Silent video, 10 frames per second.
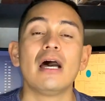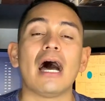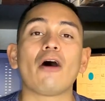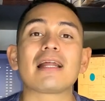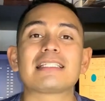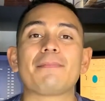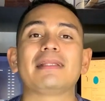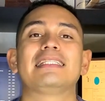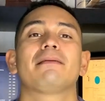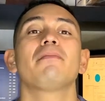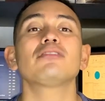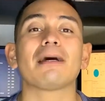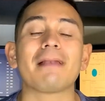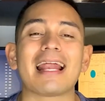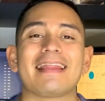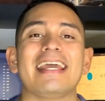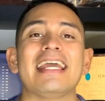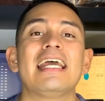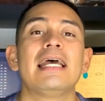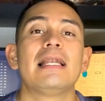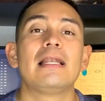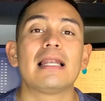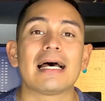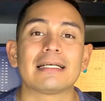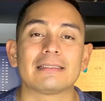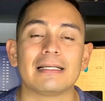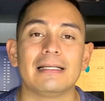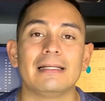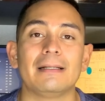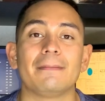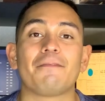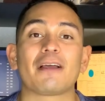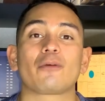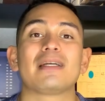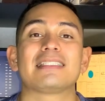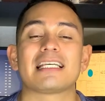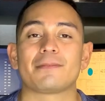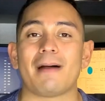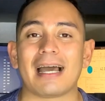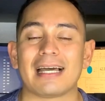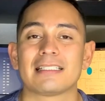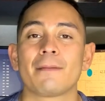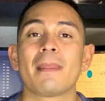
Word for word: Ahora sí, pandita, vamos a hablar de las eh, frecuencias bajas.